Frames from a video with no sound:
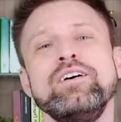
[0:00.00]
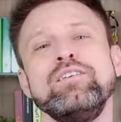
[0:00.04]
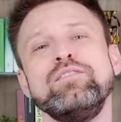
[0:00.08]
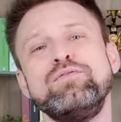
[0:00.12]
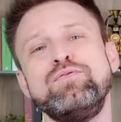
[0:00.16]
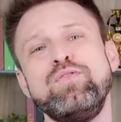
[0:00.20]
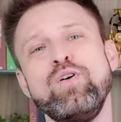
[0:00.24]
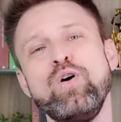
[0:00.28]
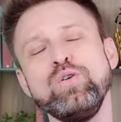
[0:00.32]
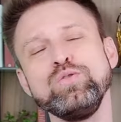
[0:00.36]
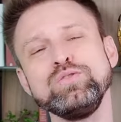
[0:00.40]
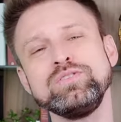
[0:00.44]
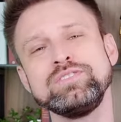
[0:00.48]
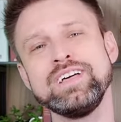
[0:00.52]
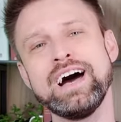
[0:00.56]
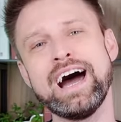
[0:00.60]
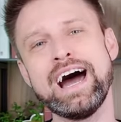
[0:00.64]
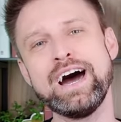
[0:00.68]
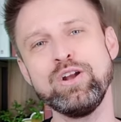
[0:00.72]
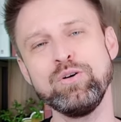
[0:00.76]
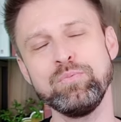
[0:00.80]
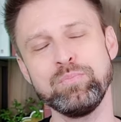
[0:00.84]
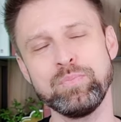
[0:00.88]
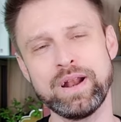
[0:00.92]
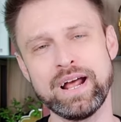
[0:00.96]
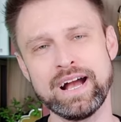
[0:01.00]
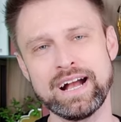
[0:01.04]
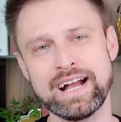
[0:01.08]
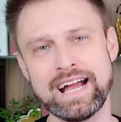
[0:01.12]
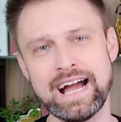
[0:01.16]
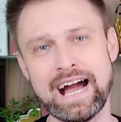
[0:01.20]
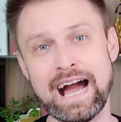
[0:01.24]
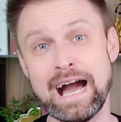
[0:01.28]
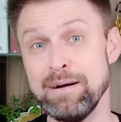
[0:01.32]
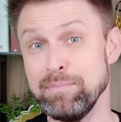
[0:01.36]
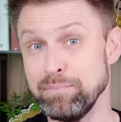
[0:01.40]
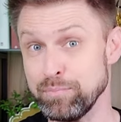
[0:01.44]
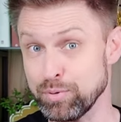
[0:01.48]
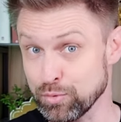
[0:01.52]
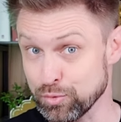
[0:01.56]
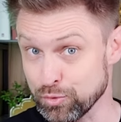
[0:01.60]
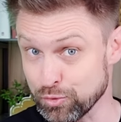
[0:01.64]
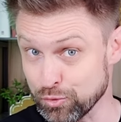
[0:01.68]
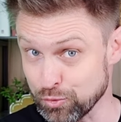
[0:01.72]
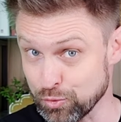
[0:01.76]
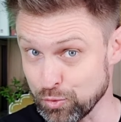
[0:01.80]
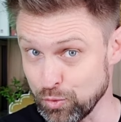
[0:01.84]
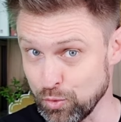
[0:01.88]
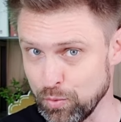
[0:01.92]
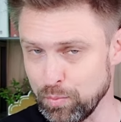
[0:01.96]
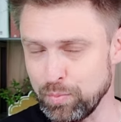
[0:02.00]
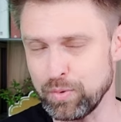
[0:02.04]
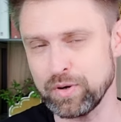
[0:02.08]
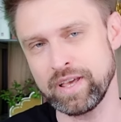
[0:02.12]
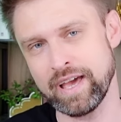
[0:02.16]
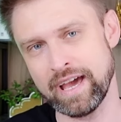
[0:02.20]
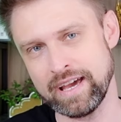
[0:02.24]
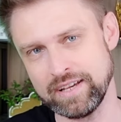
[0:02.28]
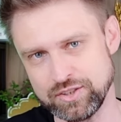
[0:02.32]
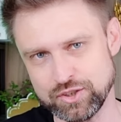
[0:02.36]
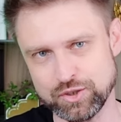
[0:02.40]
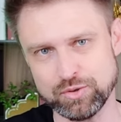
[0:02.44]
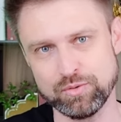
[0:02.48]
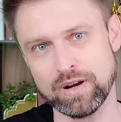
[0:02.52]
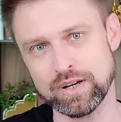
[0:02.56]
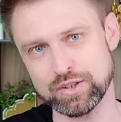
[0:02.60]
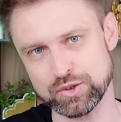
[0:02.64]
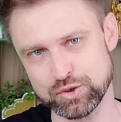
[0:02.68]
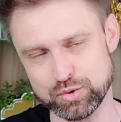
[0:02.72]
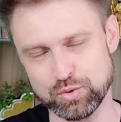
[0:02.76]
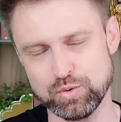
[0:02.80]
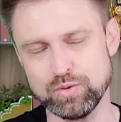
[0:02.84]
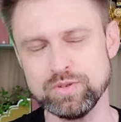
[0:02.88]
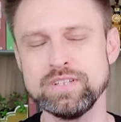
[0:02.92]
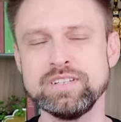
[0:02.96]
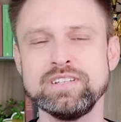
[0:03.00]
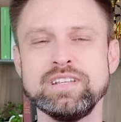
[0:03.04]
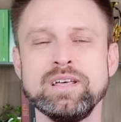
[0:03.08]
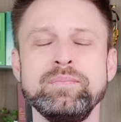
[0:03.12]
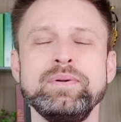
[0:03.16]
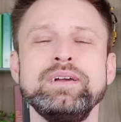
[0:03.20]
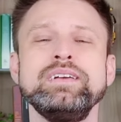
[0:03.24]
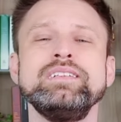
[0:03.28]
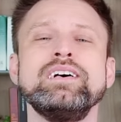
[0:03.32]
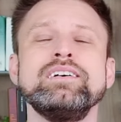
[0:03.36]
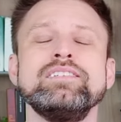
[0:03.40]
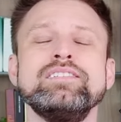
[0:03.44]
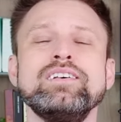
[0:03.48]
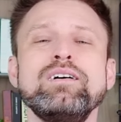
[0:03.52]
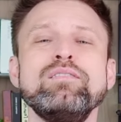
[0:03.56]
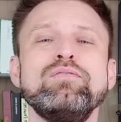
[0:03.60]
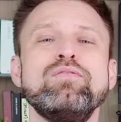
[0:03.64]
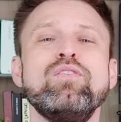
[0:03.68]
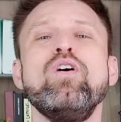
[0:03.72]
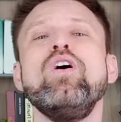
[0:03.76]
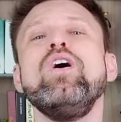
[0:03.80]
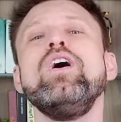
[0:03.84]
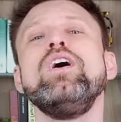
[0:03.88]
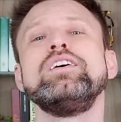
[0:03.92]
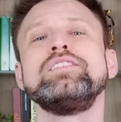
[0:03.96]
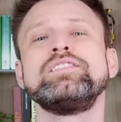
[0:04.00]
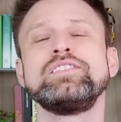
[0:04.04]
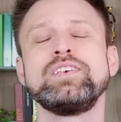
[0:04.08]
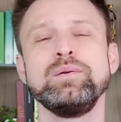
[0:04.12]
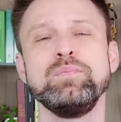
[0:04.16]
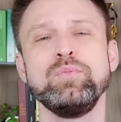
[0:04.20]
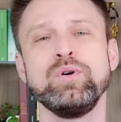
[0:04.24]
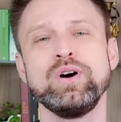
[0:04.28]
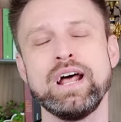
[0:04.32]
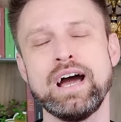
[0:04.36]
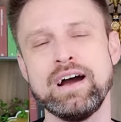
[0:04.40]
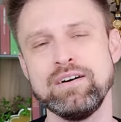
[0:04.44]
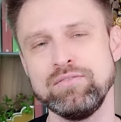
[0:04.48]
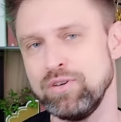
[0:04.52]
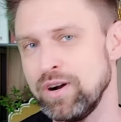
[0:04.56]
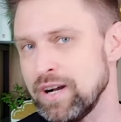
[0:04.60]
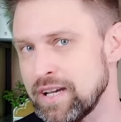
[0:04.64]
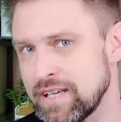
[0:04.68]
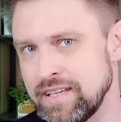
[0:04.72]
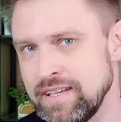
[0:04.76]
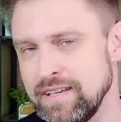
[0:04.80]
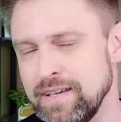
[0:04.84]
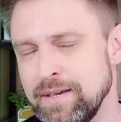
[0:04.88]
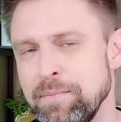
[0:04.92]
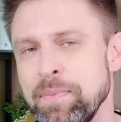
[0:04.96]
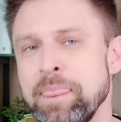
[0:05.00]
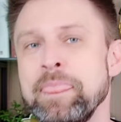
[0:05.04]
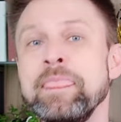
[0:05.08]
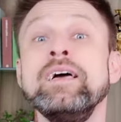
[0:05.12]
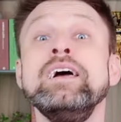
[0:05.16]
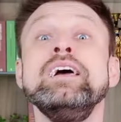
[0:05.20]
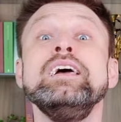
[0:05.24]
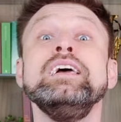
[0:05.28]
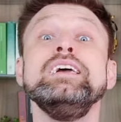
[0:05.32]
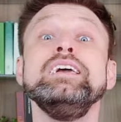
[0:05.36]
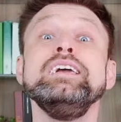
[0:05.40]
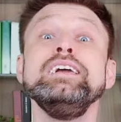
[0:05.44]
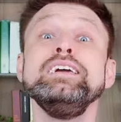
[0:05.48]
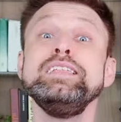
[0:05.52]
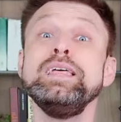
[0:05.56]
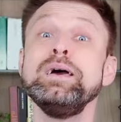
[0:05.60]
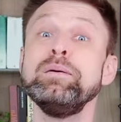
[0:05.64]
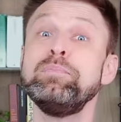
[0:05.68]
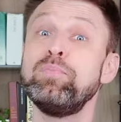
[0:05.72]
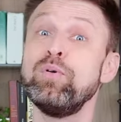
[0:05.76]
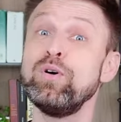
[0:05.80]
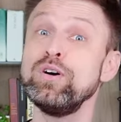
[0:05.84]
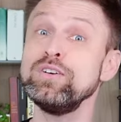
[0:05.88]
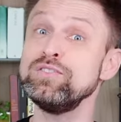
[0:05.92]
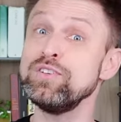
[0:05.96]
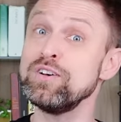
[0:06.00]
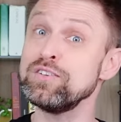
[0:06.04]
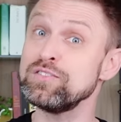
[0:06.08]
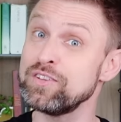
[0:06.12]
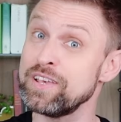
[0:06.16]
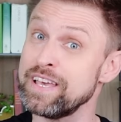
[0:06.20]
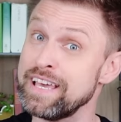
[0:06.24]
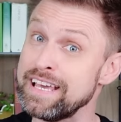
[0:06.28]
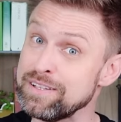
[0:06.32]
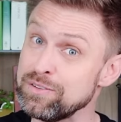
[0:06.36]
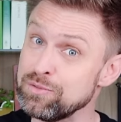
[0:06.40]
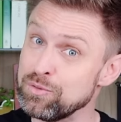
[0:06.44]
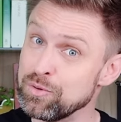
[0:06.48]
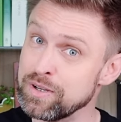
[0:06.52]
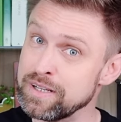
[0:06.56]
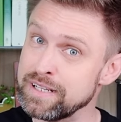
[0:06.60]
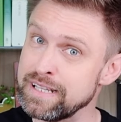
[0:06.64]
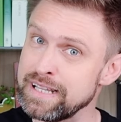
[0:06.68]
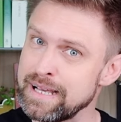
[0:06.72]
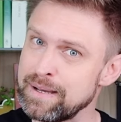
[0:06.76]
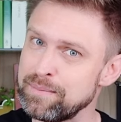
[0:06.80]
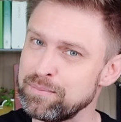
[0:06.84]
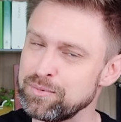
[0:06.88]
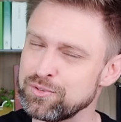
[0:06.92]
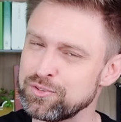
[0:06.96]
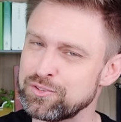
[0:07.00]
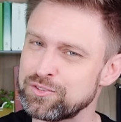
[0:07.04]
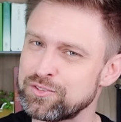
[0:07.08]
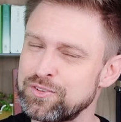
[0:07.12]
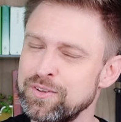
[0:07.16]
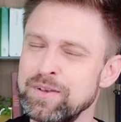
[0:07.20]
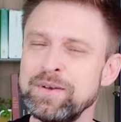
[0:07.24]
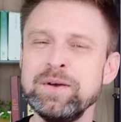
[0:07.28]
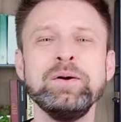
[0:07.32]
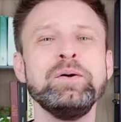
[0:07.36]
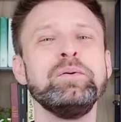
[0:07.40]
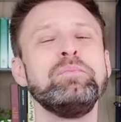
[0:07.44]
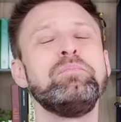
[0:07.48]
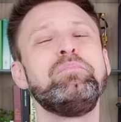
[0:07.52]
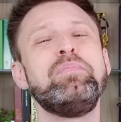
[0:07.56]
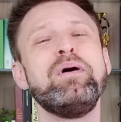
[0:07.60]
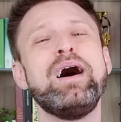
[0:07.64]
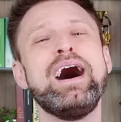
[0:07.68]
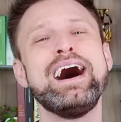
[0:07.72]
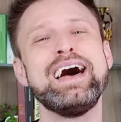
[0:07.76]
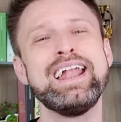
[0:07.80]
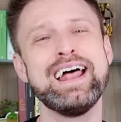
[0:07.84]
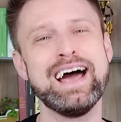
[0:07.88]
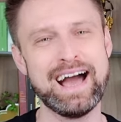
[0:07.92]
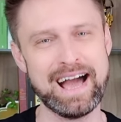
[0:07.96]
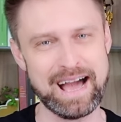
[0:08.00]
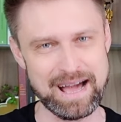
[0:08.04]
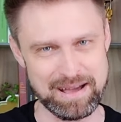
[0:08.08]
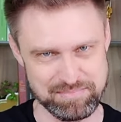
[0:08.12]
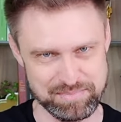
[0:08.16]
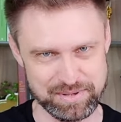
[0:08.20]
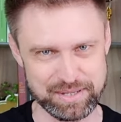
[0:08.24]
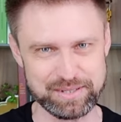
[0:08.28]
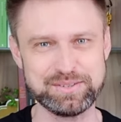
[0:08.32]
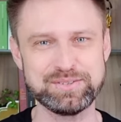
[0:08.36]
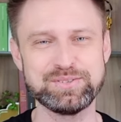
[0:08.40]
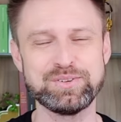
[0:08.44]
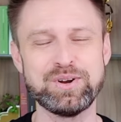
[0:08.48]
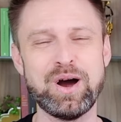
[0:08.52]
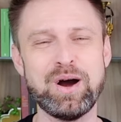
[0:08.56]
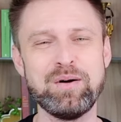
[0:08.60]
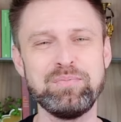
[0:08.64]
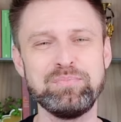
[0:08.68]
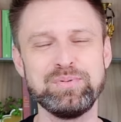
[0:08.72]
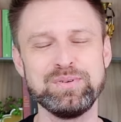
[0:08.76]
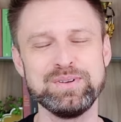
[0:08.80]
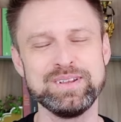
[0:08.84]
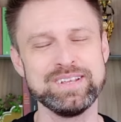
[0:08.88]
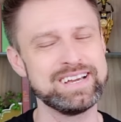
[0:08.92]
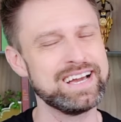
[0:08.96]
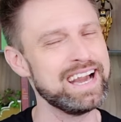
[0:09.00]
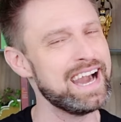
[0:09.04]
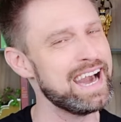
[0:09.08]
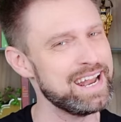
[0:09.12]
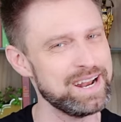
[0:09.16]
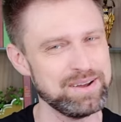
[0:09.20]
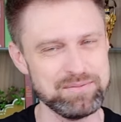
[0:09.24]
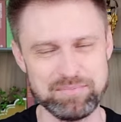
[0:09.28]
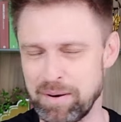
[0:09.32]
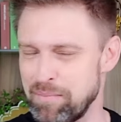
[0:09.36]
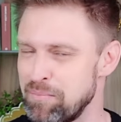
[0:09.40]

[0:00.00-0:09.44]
voltaram para cá, para o sul, porque aí tinham ajuda também das avós que moravam aqui, e depois nós retornamos para a metrópole. Cara, uma